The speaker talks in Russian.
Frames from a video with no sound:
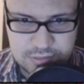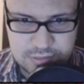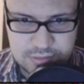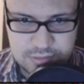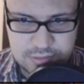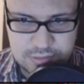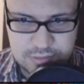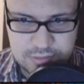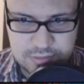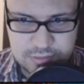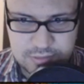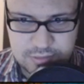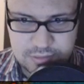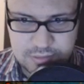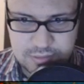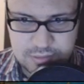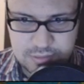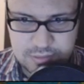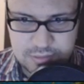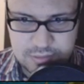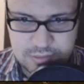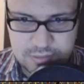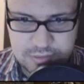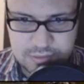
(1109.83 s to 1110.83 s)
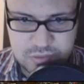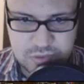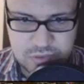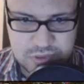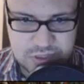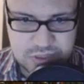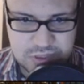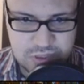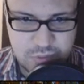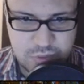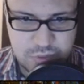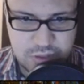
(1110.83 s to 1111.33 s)
одной начали гореть. Ну
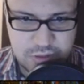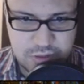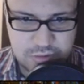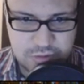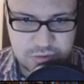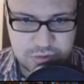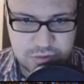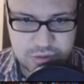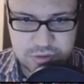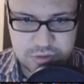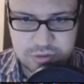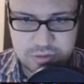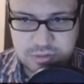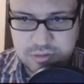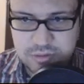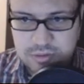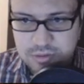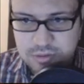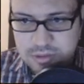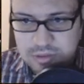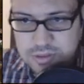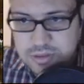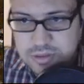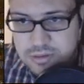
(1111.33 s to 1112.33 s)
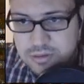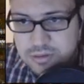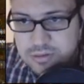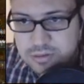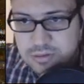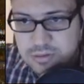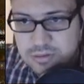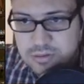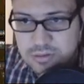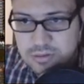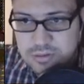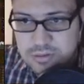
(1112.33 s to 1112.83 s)
сломали тут что-то где-то.
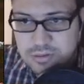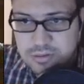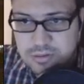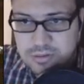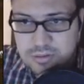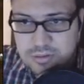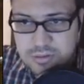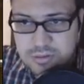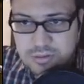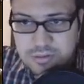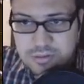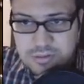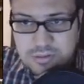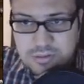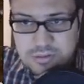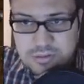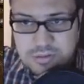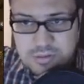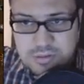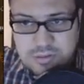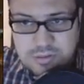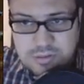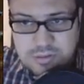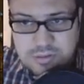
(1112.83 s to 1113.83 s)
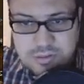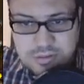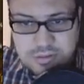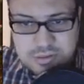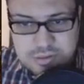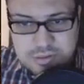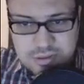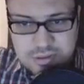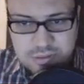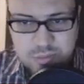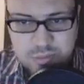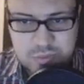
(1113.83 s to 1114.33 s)
Да, сломали.
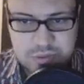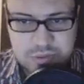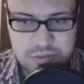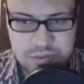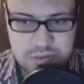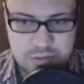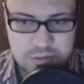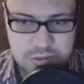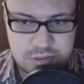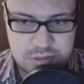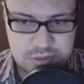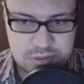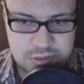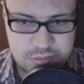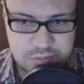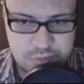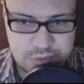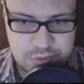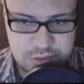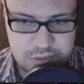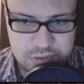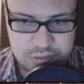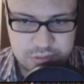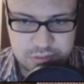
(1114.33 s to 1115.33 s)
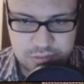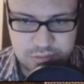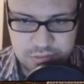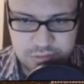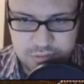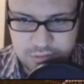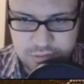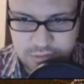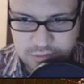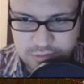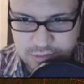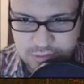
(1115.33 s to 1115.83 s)
Точно сломали. Сломали. сломали.
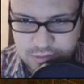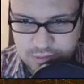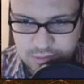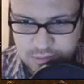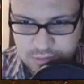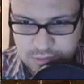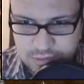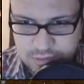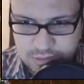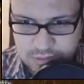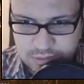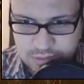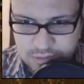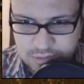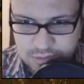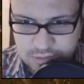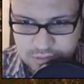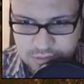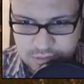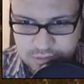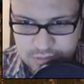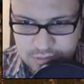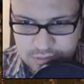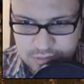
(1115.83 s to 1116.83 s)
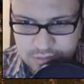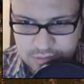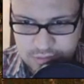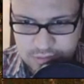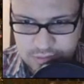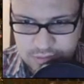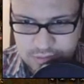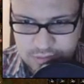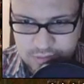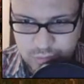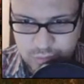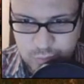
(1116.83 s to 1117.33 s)
Так, турели, И богу
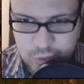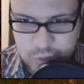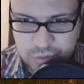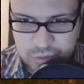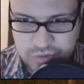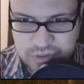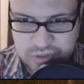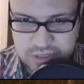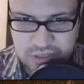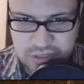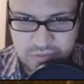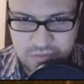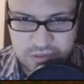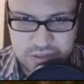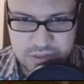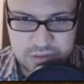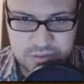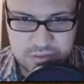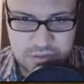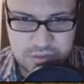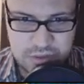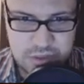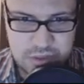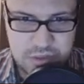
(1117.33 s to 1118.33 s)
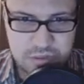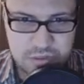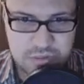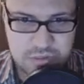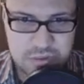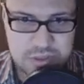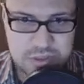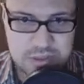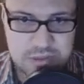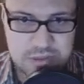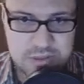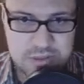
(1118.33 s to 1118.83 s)
сломали. Минус 9 турели у
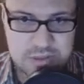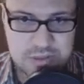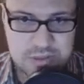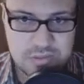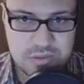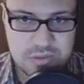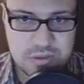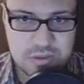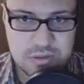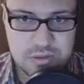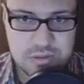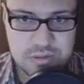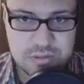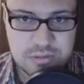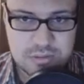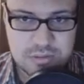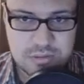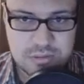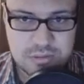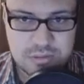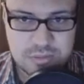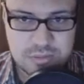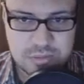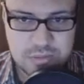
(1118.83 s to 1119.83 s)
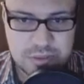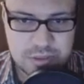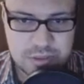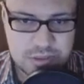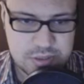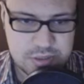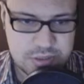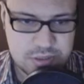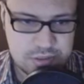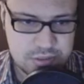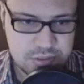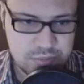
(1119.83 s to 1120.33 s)
нас сверху.
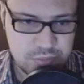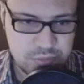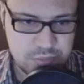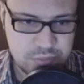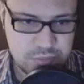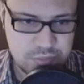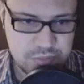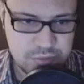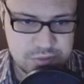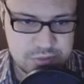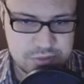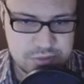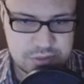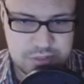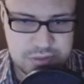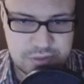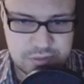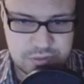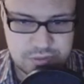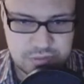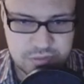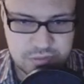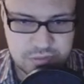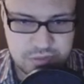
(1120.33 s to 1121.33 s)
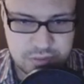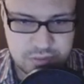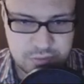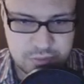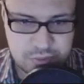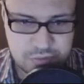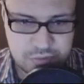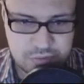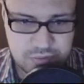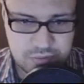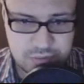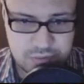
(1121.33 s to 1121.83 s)
Или это просто 9
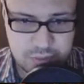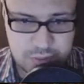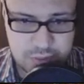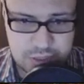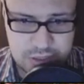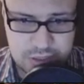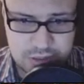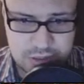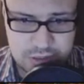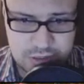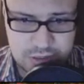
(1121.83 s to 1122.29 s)
уведомлений?